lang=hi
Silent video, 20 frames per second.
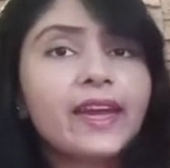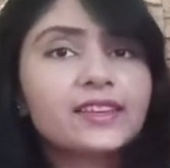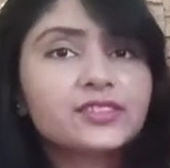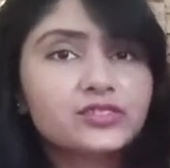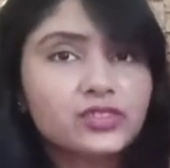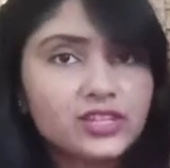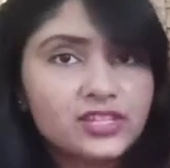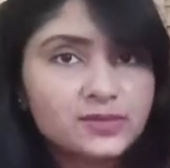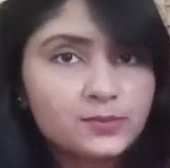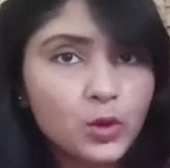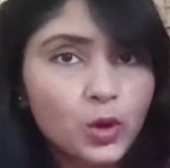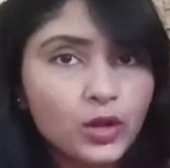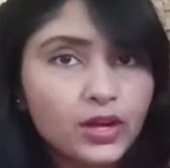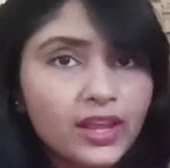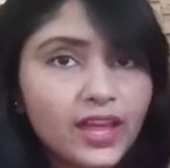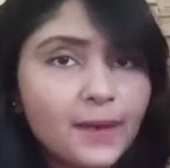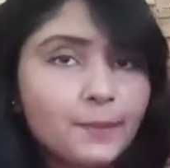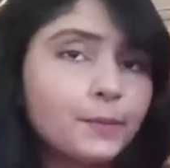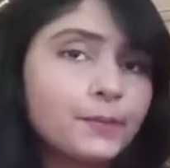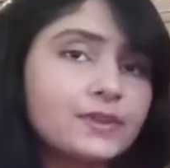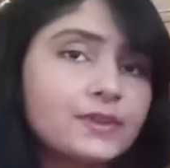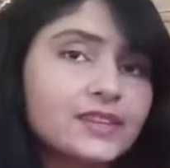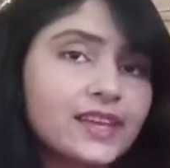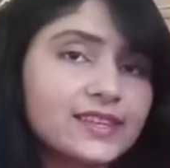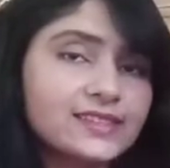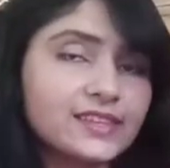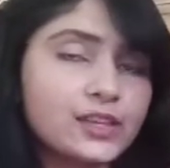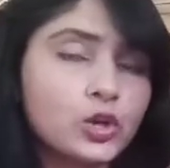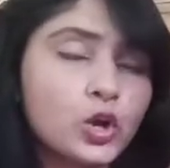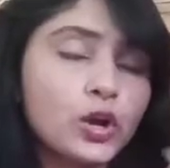एक्स्ट्रा स्मॉल है आप अपने
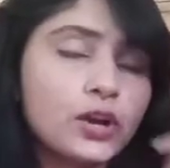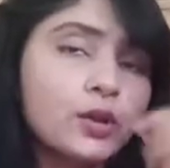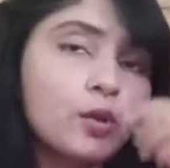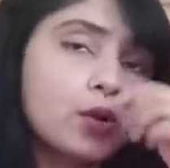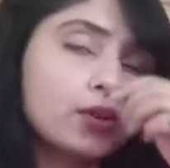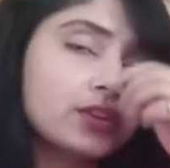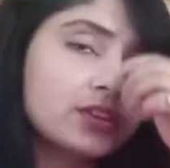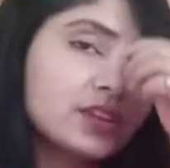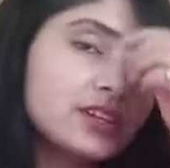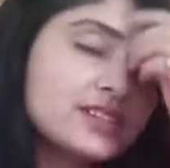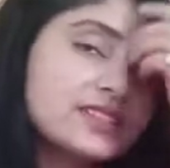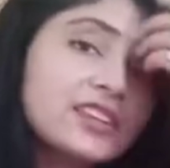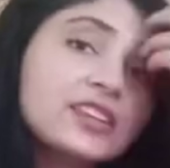साइज़ के अकॉर्डिंग ऑर्डर कर